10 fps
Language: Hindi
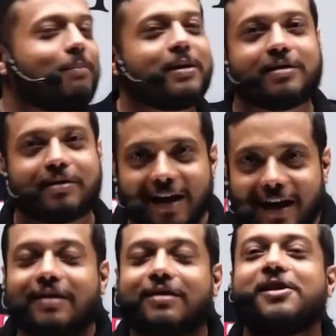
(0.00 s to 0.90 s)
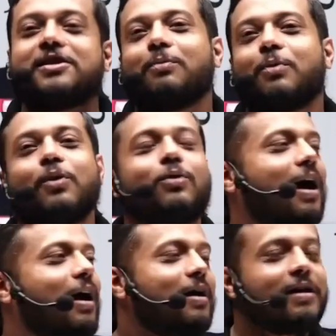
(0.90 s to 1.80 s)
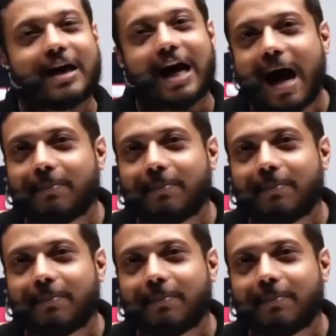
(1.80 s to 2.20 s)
बस दहे दिल से बोलूँगा कि